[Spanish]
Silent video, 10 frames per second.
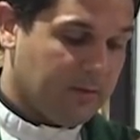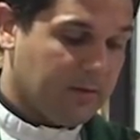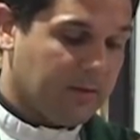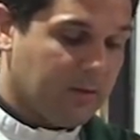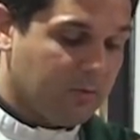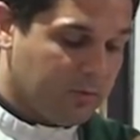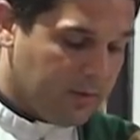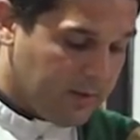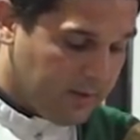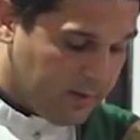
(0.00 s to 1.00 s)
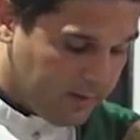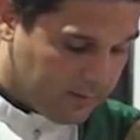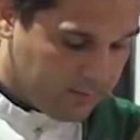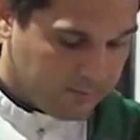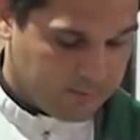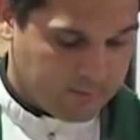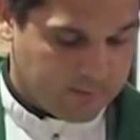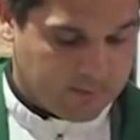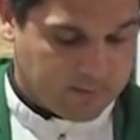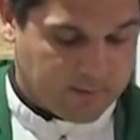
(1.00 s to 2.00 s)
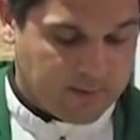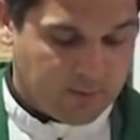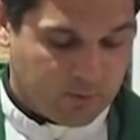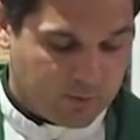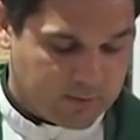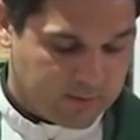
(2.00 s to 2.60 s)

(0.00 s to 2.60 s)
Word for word: que contiene dentro de